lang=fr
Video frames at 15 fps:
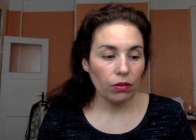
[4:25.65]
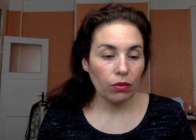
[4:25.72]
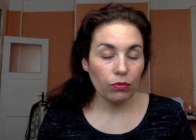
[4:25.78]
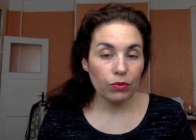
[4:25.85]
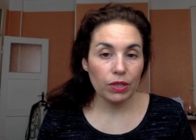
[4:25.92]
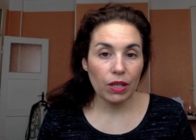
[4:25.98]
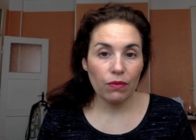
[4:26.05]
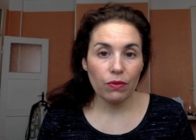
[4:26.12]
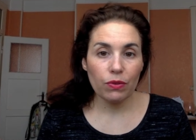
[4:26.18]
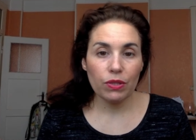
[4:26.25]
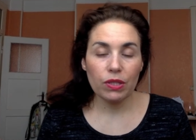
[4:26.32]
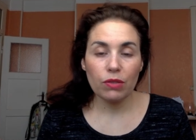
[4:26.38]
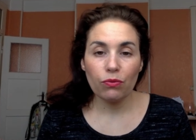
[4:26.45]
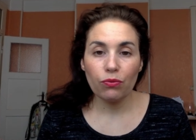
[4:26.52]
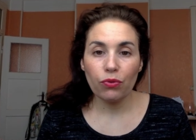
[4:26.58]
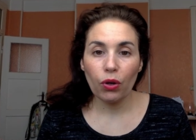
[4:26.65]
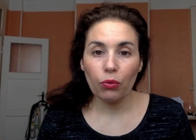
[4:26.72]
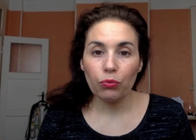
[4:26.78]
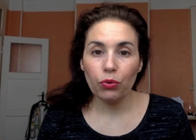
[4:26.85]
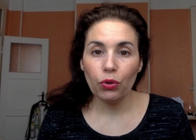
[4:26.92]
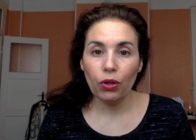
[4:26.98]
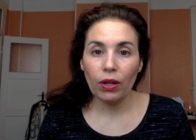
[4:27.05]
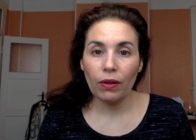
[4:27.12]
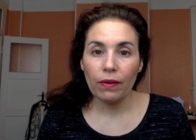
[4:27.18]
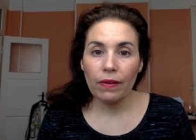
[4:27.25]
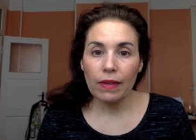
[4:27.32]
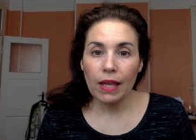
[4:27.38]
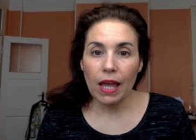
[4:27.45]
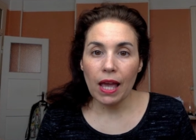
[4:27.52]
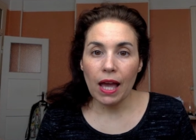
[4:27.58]
Euh, vous avez aussi une formule
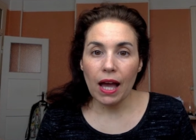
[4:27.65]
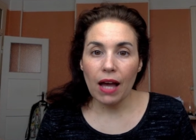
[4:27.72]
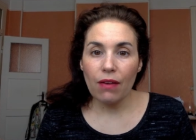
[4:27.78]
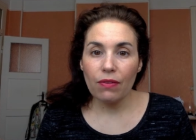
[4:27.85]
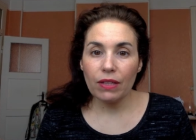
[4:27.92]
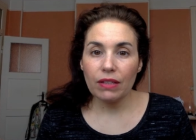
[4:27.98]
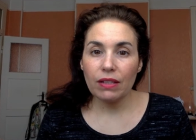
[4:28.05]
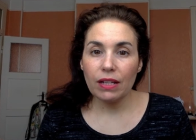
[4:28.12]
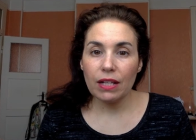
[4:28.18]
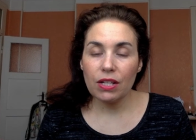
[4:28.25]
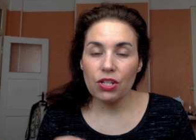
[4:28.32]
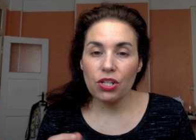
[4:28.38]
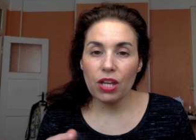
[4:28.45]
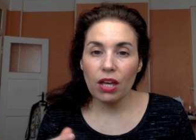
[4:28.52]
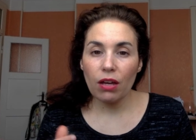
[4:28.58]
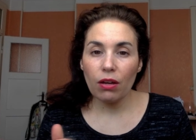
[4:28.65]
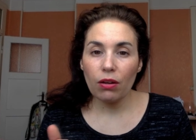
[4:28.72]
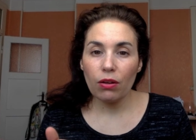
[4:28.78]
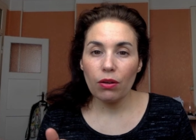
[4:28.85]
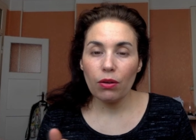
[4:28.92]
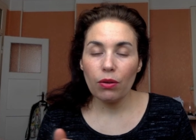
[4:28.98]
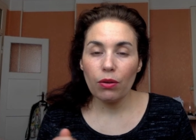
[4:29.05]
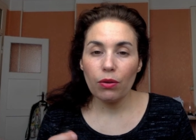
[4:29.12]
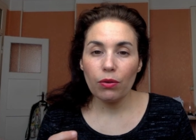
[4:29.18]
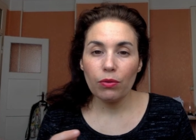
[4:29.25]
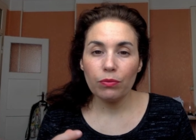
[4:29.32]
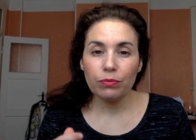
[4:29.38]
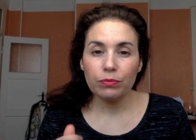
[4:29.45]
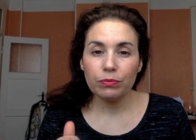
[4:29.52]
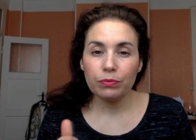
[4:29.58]
avec des légères
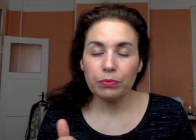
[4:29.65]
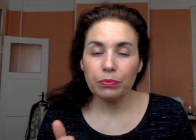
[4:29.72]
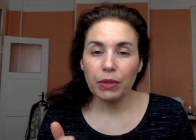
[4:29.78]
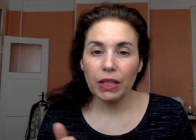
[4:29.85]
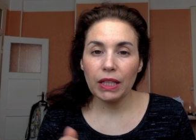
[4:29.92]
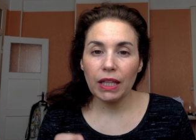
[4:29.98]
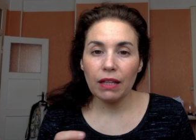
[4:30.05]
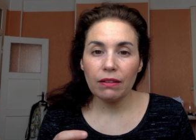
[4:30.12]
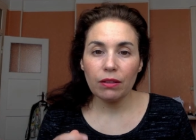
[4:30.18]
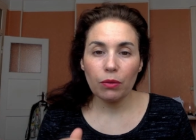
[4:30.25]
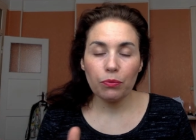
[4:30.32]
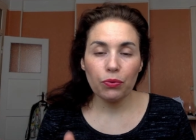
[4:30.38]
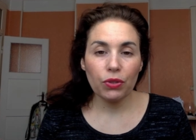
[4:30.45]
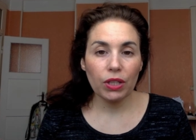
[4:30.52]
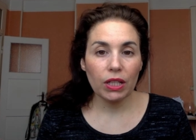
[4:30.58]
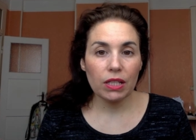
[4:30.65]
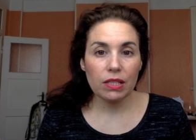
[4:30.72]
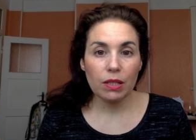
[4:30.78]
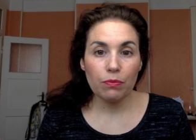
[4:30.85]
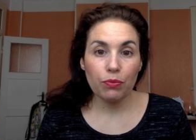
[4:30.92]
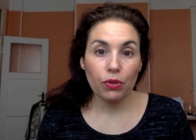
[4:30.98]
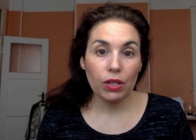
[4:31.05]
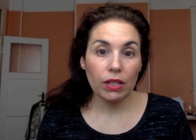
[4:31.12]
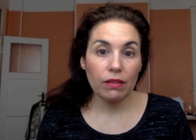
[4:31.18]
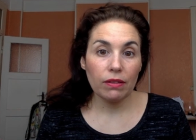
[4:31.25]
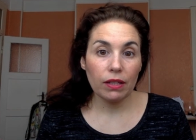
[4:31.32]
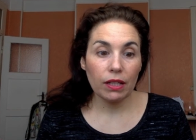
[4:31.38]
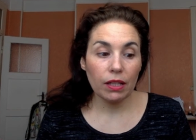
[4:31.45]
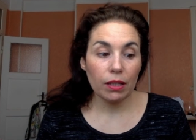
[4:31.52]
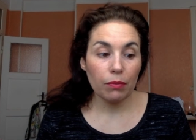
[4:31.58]
paillettes un peu irisées pour
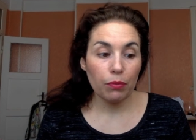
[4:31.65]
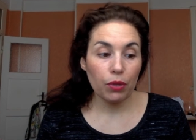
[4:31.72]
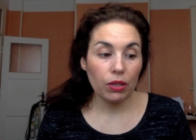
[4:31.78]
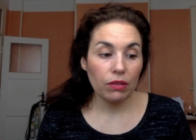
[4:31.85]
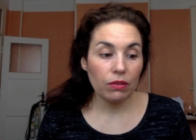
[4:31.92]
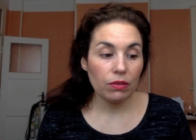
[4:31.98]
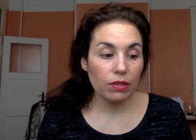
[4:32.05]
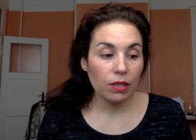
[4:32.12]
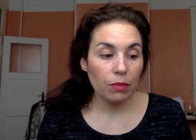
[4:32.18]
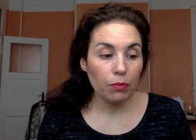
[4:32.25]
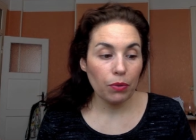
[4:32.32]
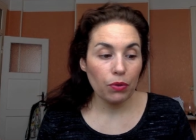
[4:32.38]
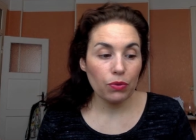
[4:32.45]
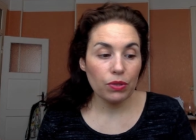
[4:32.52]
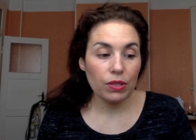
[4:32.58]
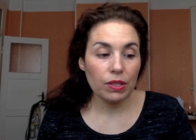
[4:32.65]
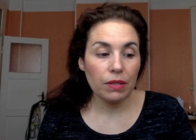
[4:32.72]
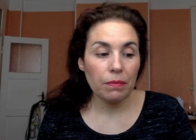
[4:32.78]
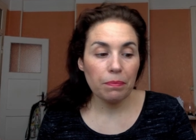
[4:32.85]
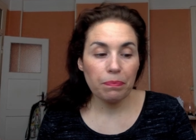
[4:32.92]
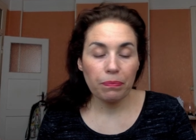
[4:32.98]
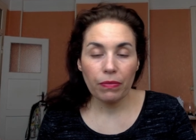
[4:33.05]
l'été qui peut être sympa aussi.